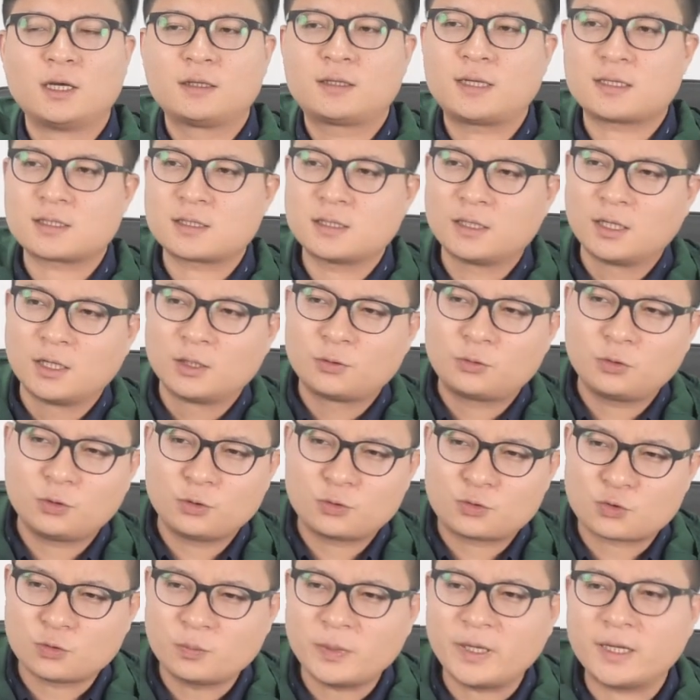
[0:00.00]
但是对
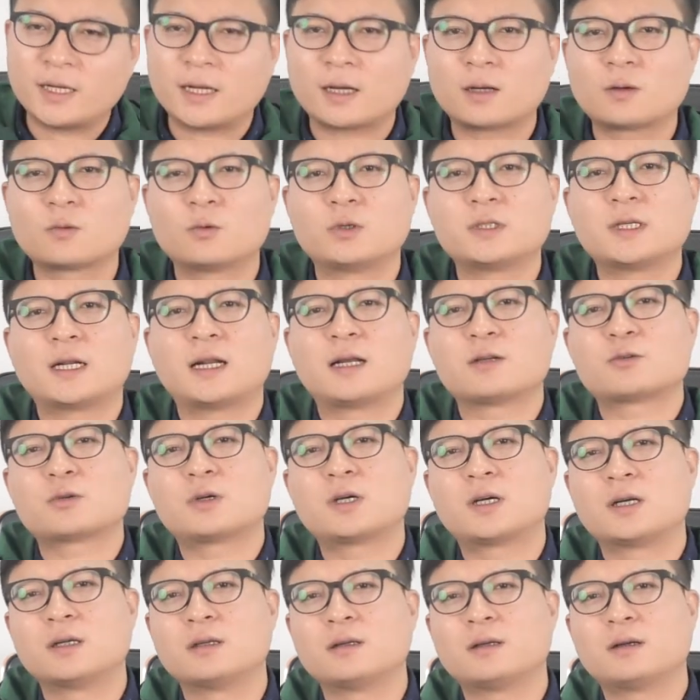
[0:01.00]
于中美两个国家来说，
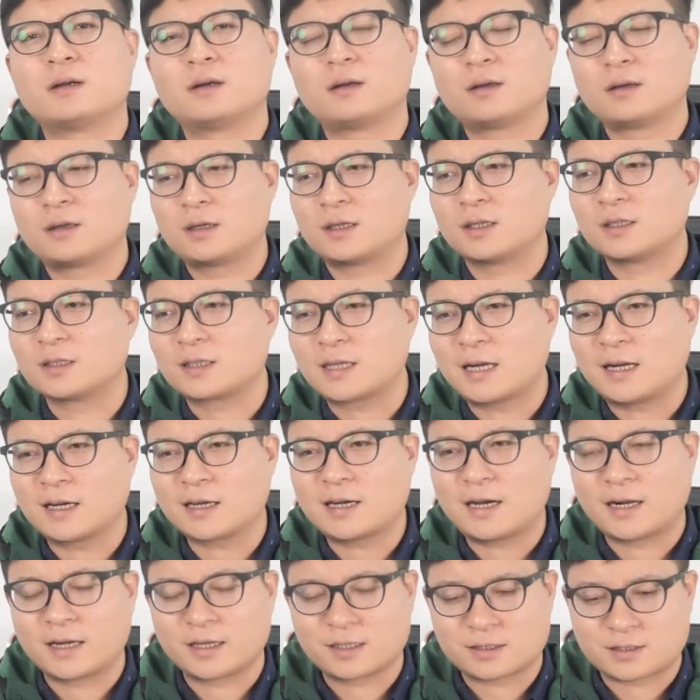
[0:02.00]
很很尴
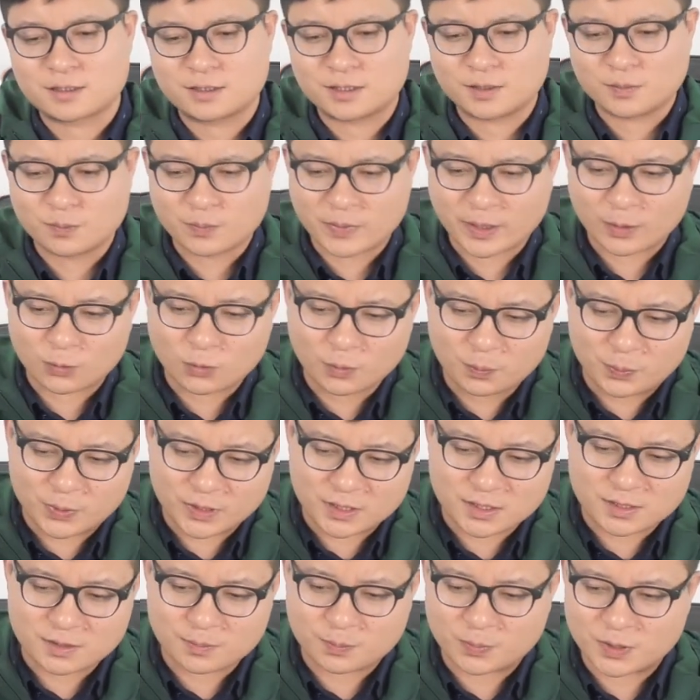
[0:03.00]
尬的一个事情，美国
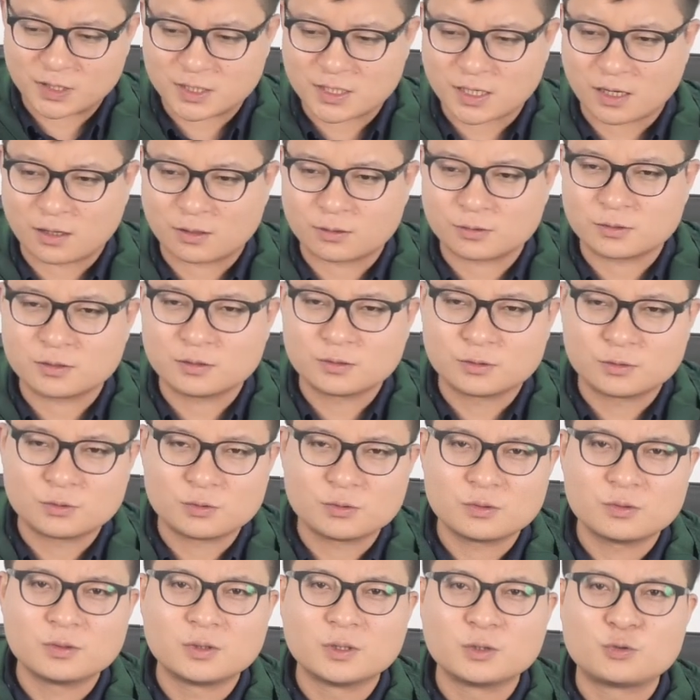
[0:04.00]
比比较
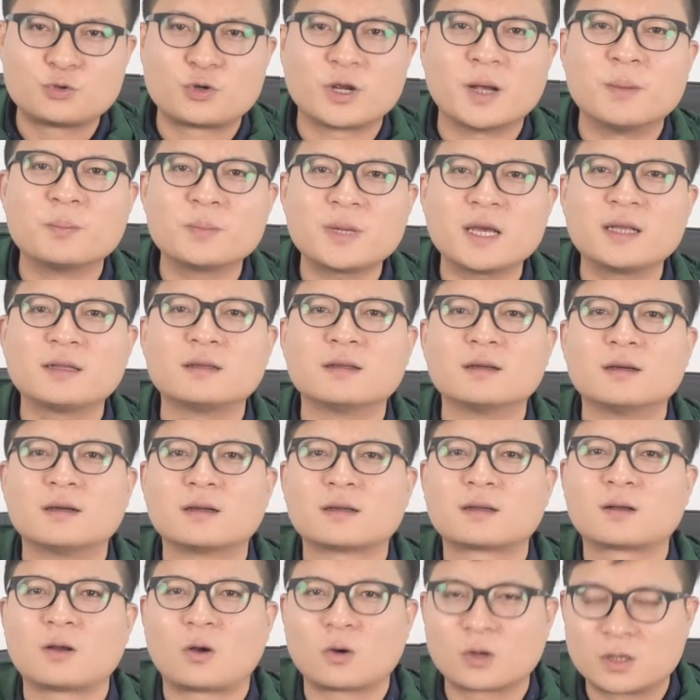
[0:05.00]
全面
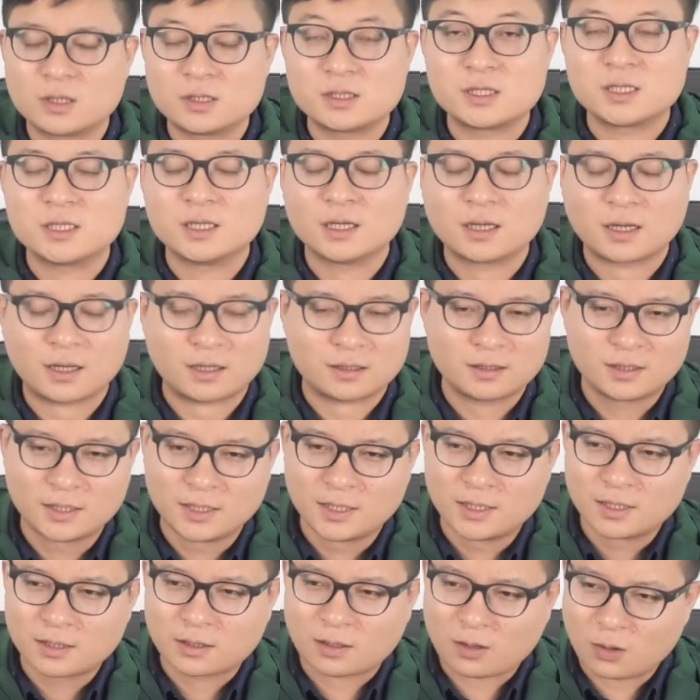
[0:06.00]
的高科技啊，
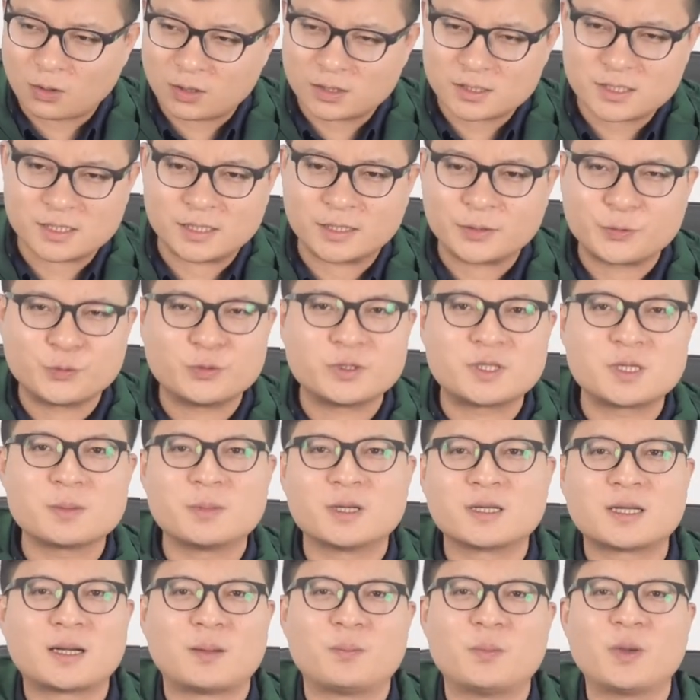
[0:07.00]
高科技领域基
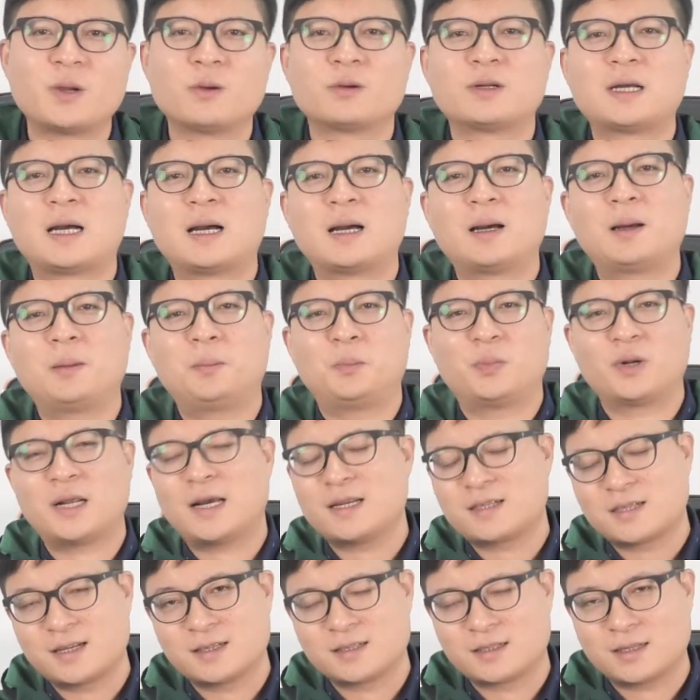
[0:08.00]
本上没有他不
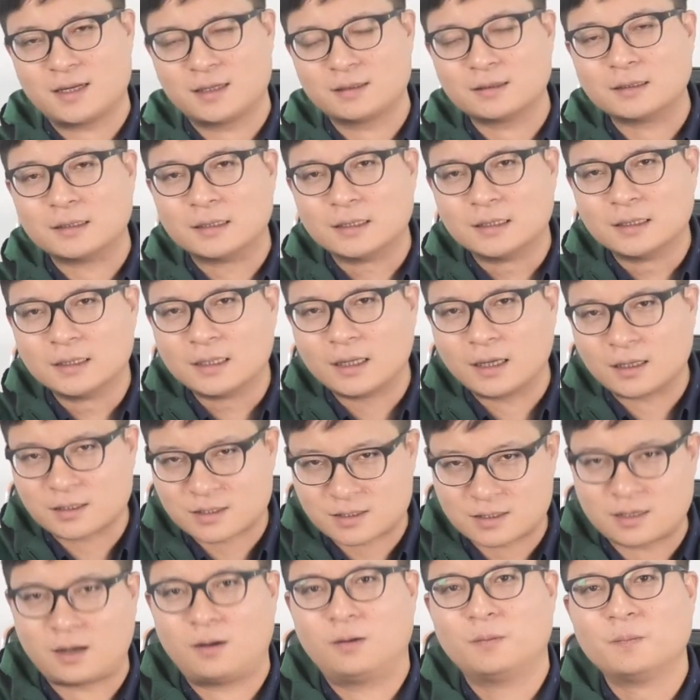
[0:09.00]
太擅长的啊，
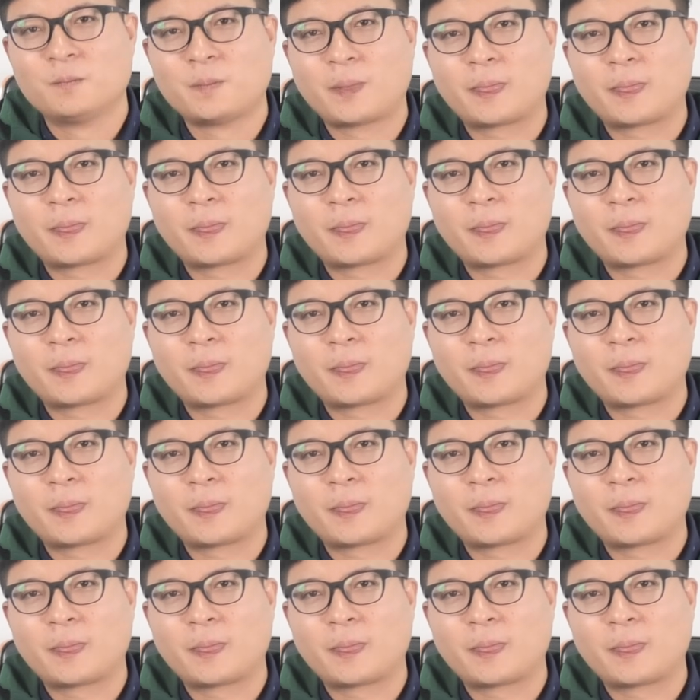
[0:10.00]
少。